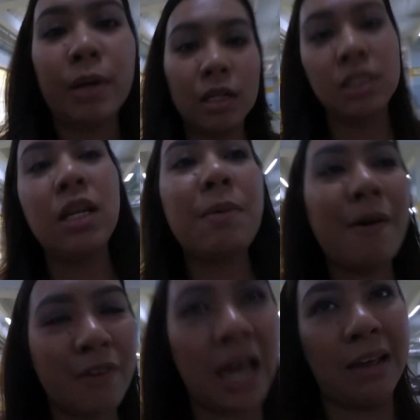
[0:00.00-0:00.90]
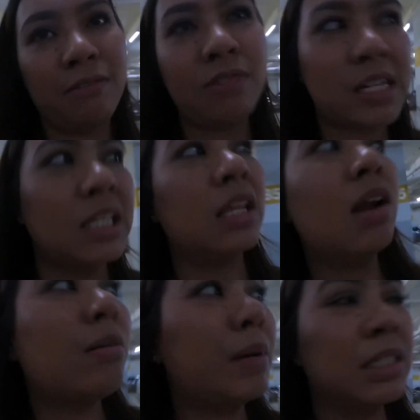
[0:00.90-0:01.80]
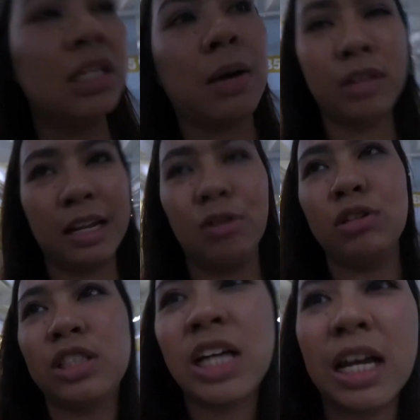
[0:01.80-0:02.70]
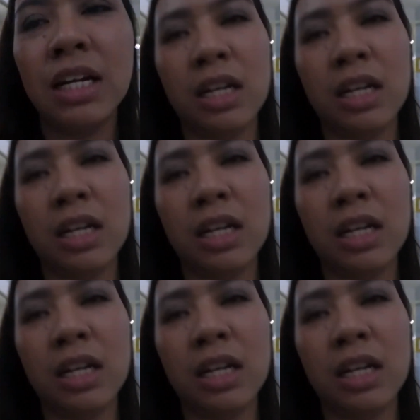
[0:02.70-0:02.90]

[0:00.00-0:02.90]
Pero Cinema 5, kasi dalawang beses na kami nanood dyan,